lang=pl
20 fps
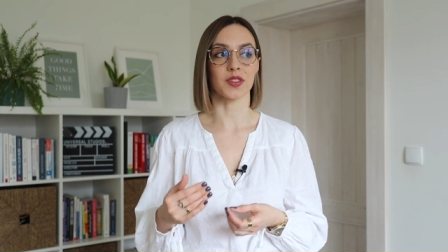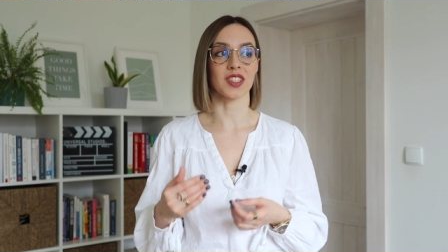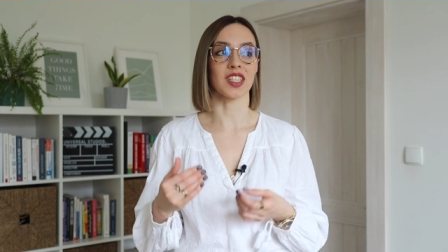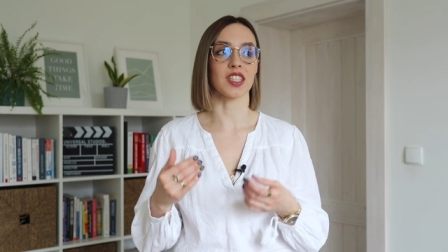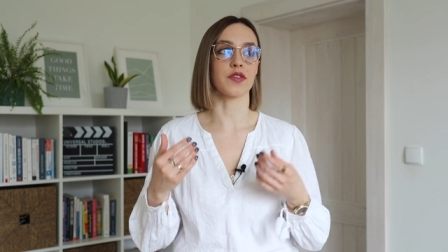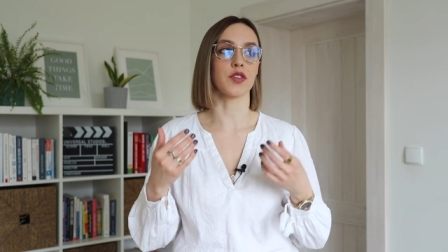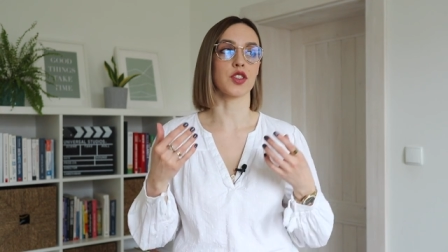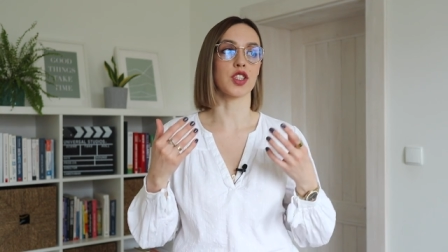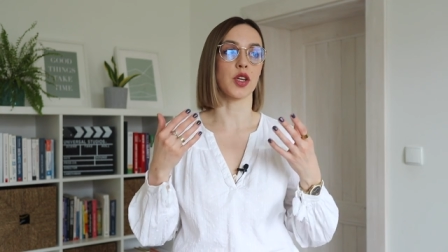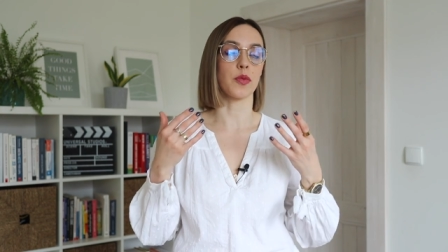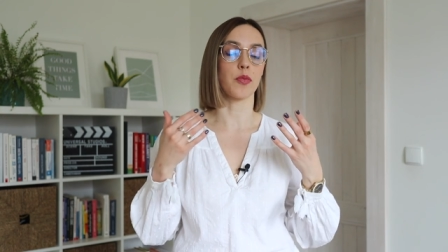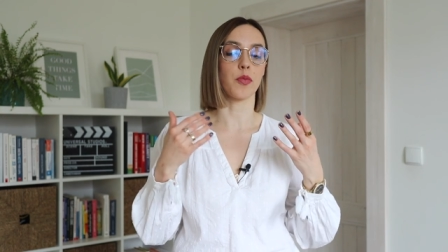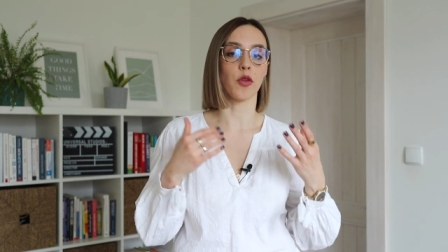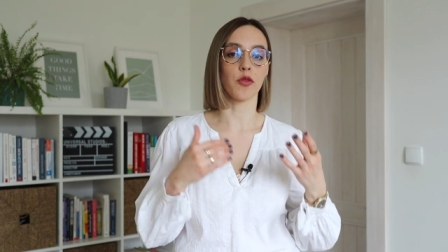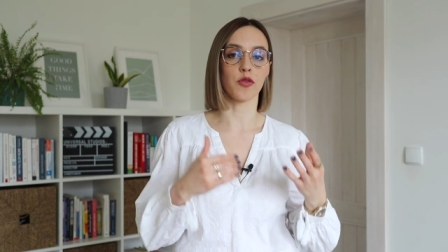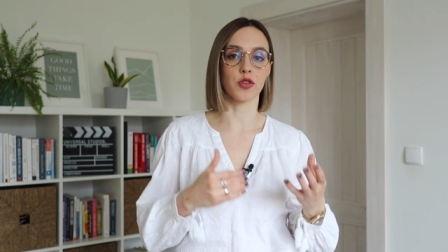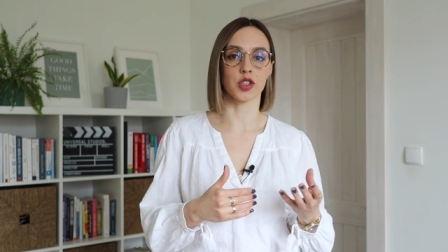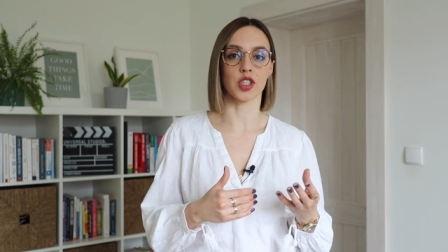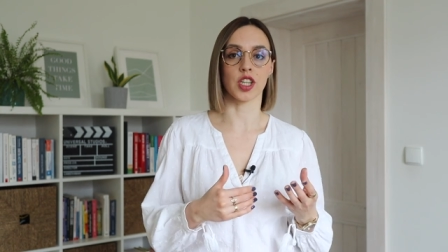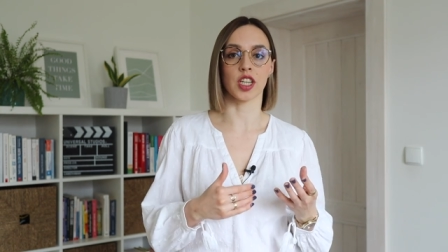zazwyczaj
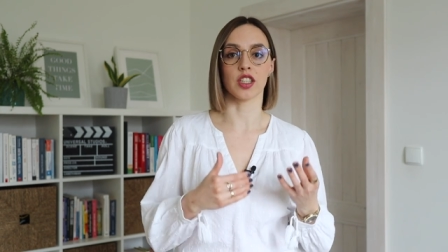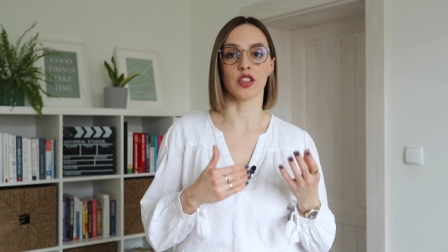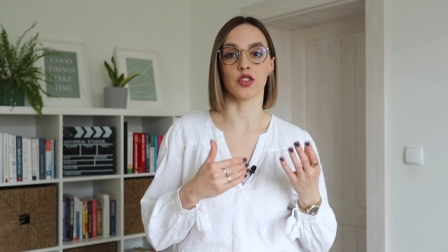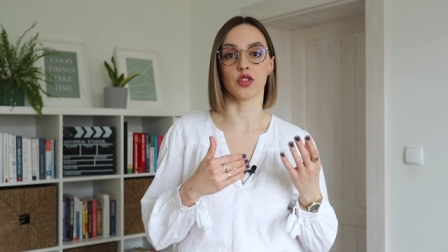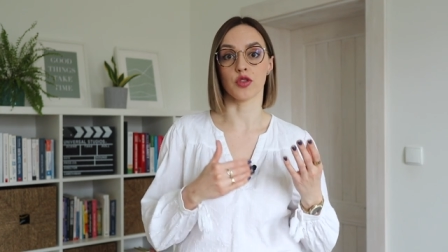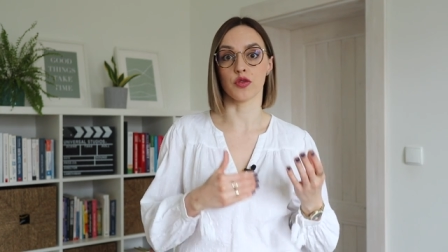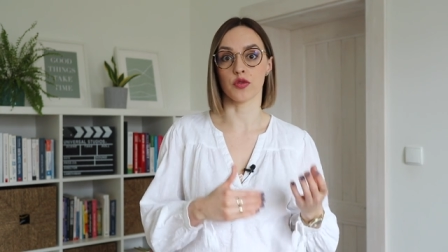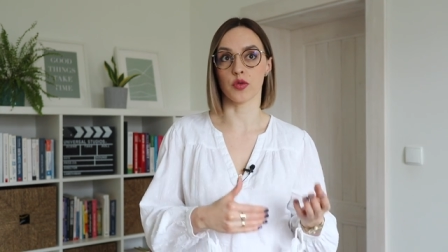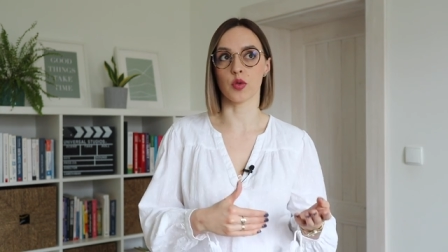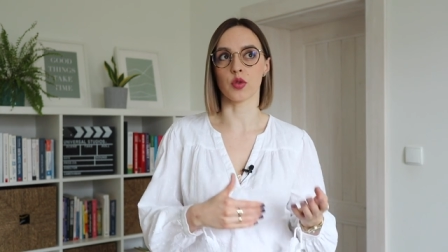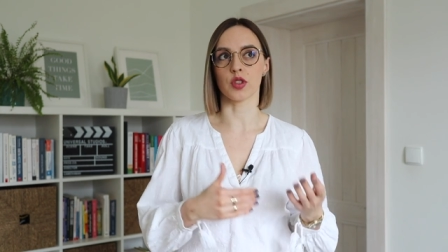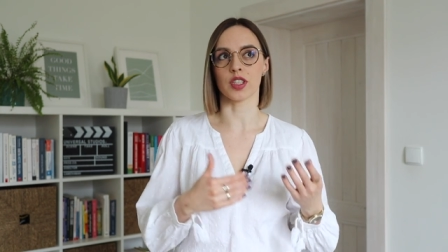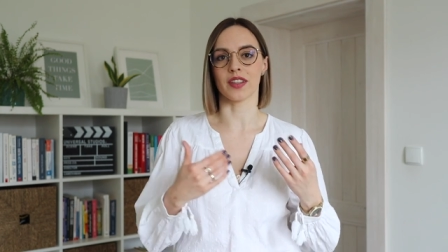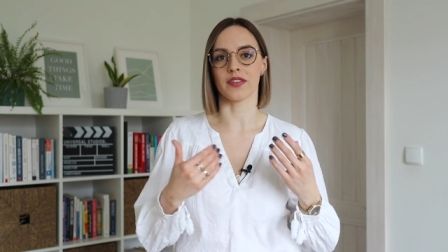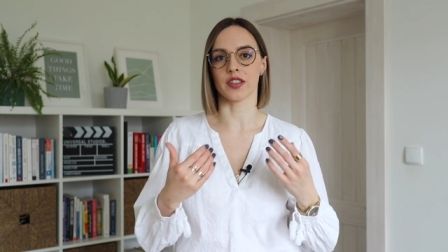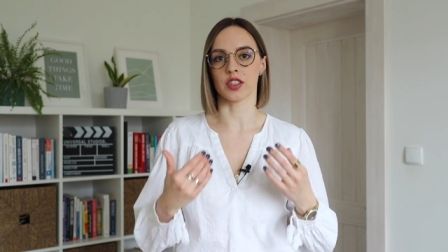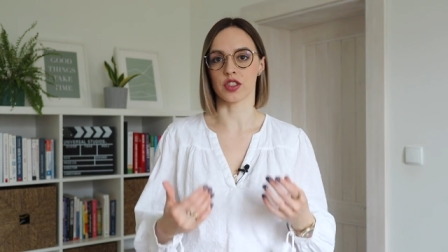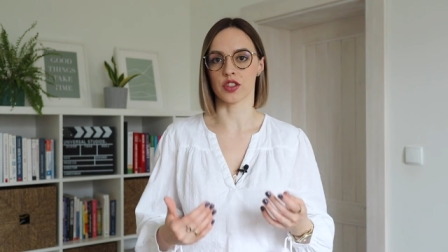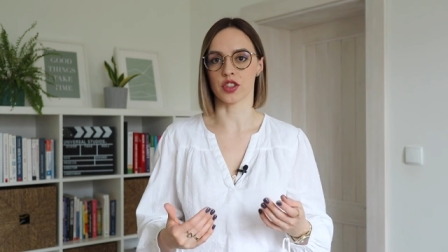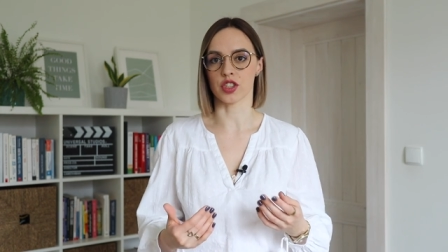powyżej dwóch,
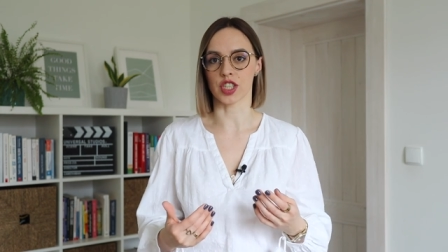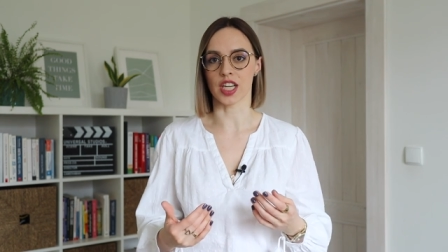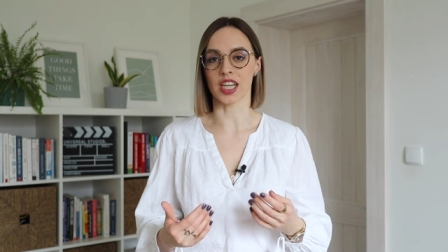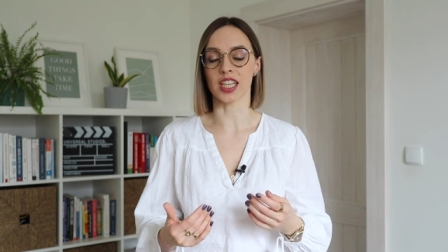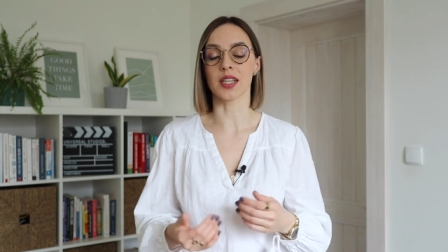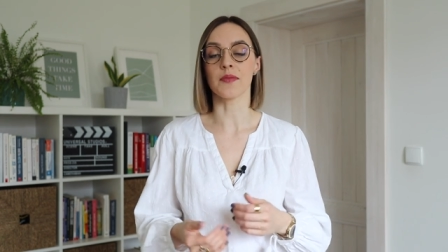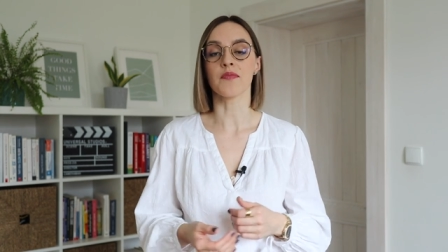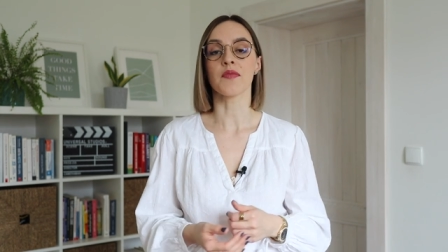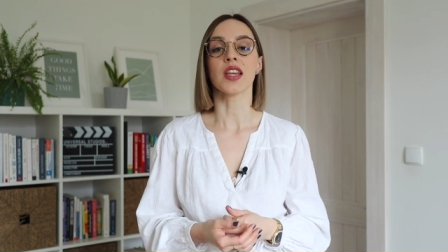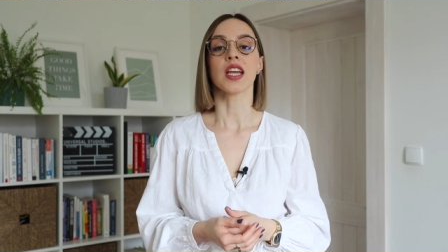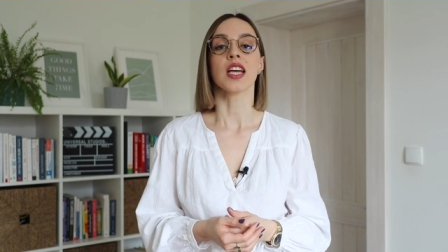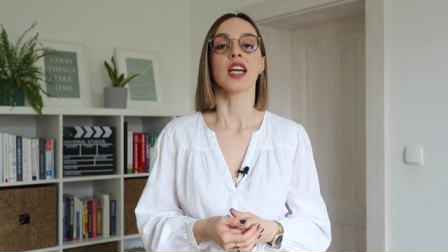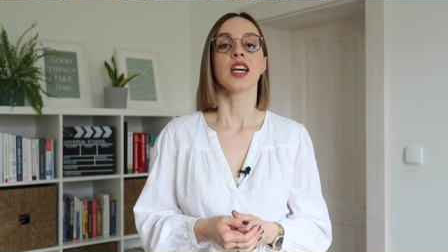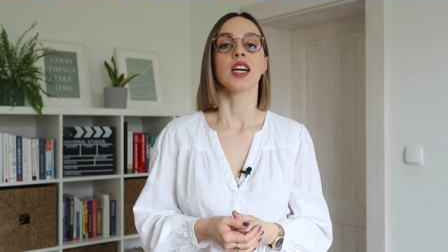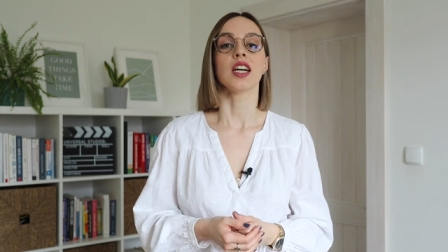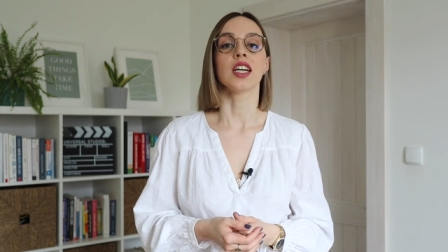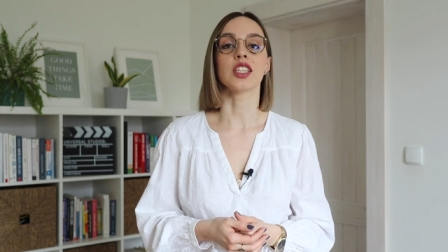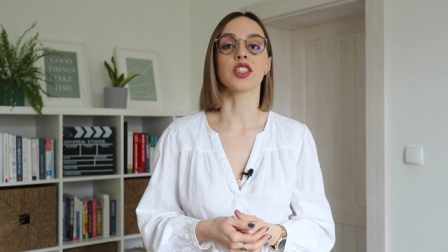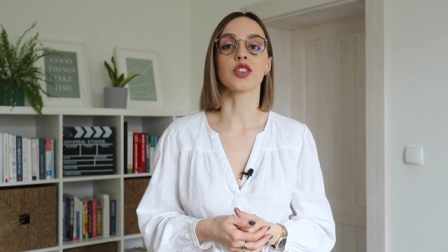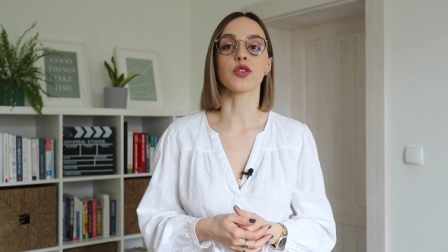nawet trzech,
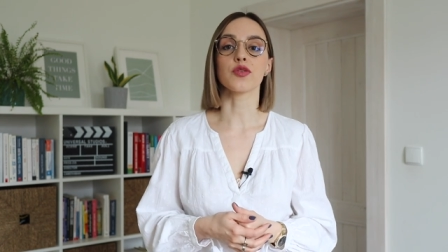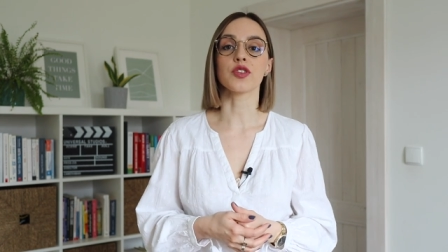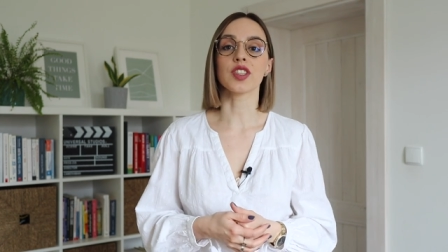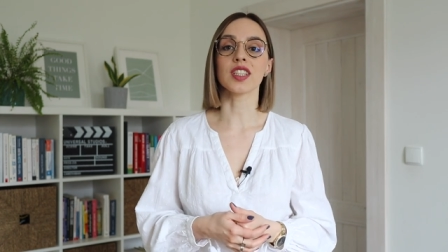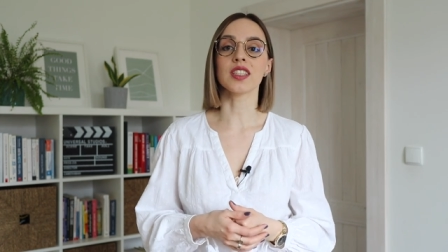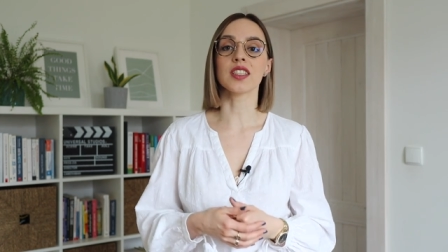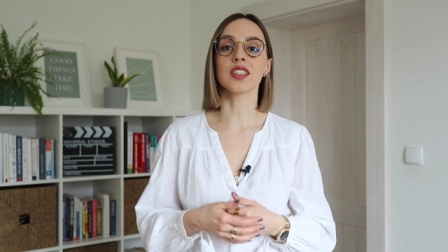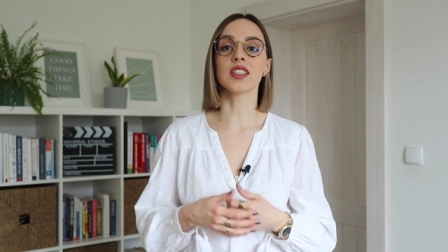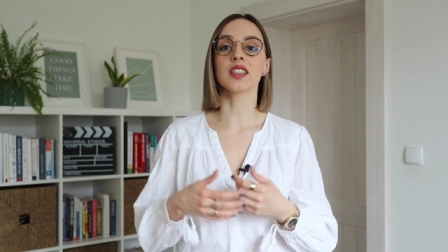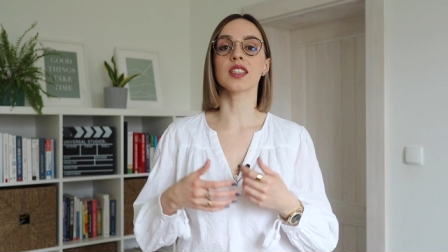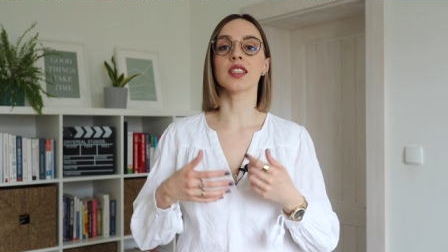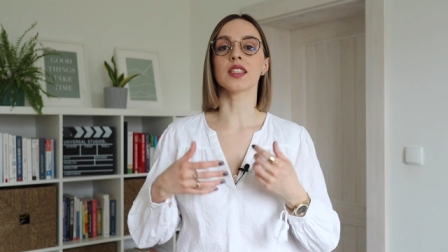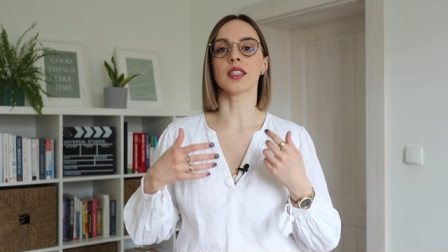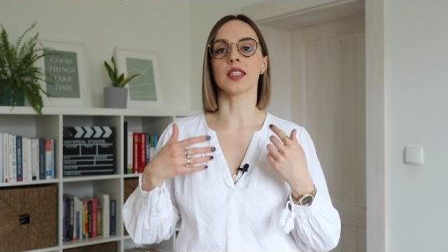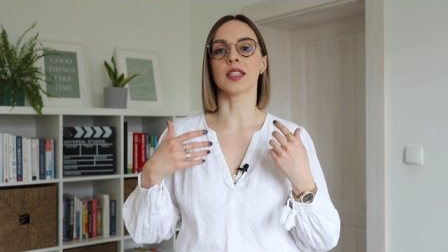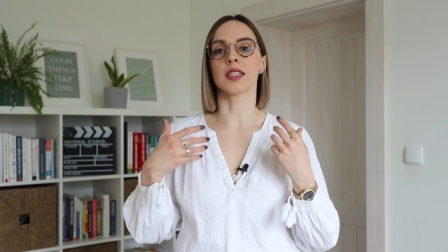e, to wtedy